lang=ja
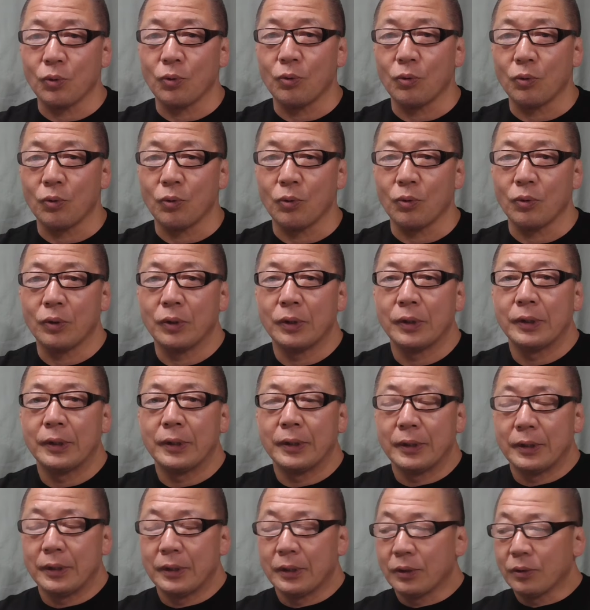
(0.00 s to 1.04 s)
今日の
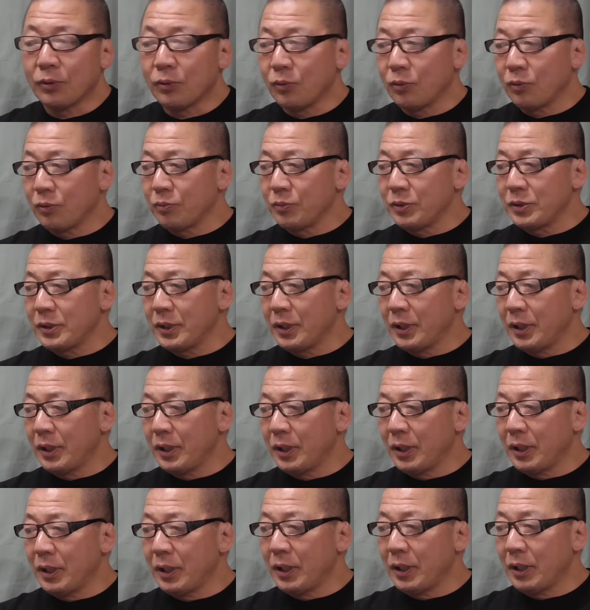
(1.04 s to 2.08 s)
この
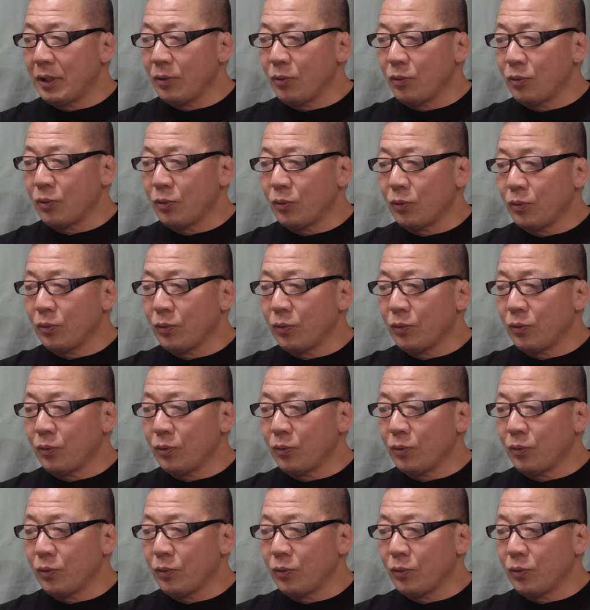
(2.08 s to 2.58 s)
店の